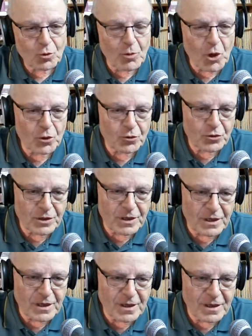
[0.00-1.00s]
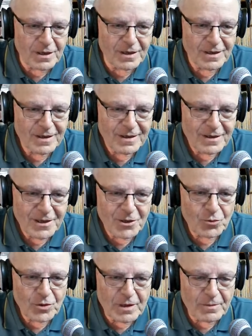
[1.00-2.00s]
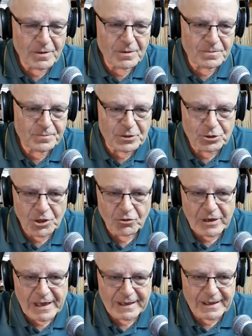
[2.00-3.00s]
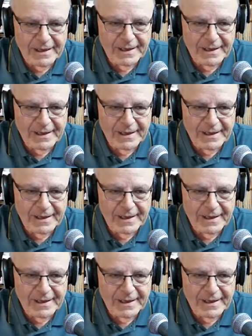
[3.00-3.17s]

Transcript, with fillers: modo di, in una eh, piacevole anche